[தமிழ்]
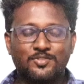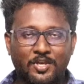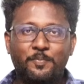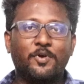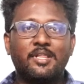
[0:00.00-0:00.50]
ஸோ
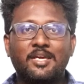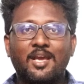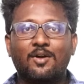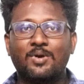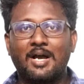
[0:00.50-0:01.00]

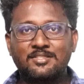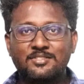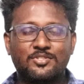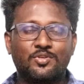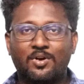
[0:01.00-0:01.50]
இப்போதைக்கு அவங்க
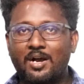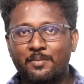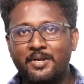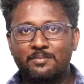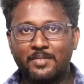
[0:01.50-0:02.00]
அஞ்சு ஷோ
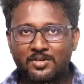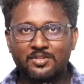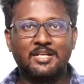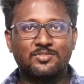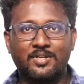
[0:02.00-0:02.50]
அப்படின்னு
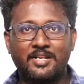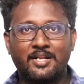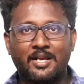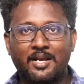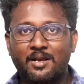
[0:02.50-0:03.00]
மட்டும்தான்
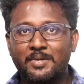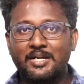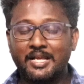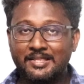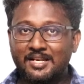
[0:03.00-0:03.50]
சொல்லியிருக்கிறாங்க
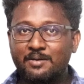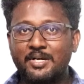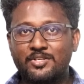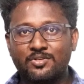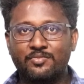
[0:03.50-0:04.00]
பட் எத்தனை
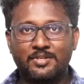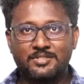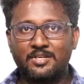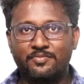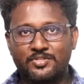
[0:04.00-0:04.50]
மணி ஷோ
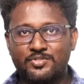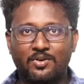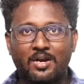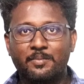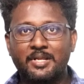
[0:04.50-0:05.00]
ஃபர்ஸ்ட் டே ஃபர்ஸ்ட்
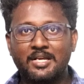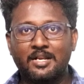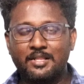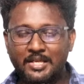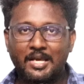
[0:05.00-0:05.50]
ஷோ
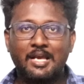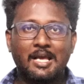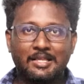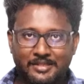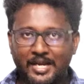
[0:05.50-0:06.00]
அப்படிங்கிறது
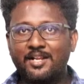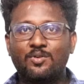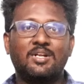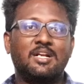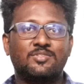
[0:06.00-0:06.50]
தேட்டர்
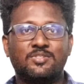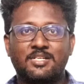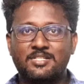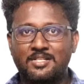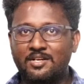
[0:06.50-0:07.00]
ஓனர்
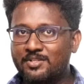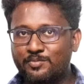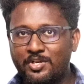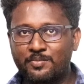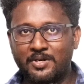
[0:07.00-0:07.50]
அசோசியேஷன் தான் வந்து
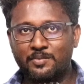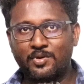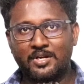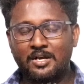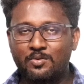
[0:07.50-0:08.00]
முடிவு பண்ண
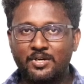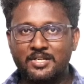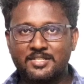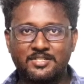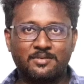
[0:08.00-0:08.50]
போகிறாங்க அவங்க
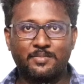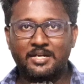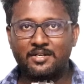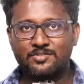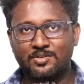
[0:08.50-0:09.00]
டிஸ்கஷன்
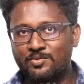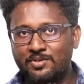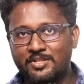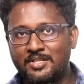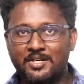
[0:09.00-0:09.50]
பண்ணிட்டு ஸோ
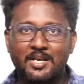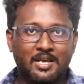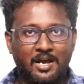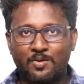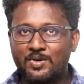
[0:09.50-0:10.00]
அவங்க வந்து
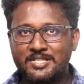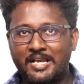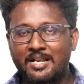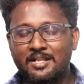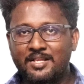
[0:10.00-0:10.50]
அவங்க
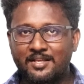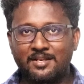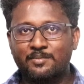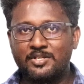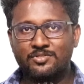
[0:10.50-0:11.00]
சைட்லேருந்து
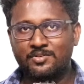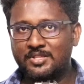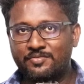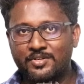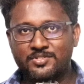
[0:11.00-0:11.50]
எத்தனை மணி ஷோ
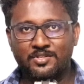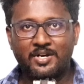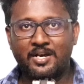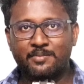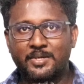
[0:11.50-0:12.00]
வந்து ஃபர்ஸ்ட்
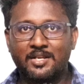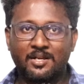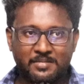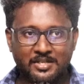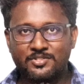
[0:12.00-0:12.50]
ஷோவாக
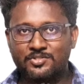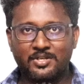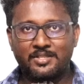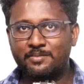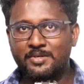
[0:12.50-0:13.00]
ஆரம்பிக்கலாம் அஞ்சு ஷோ
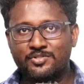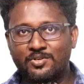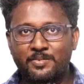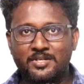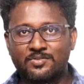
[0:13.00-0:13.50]
எத்தனை மணி ஷோ
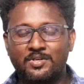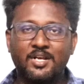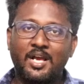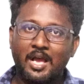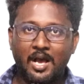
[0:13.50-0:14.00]
அப்படின்னு சொல்லிட்டு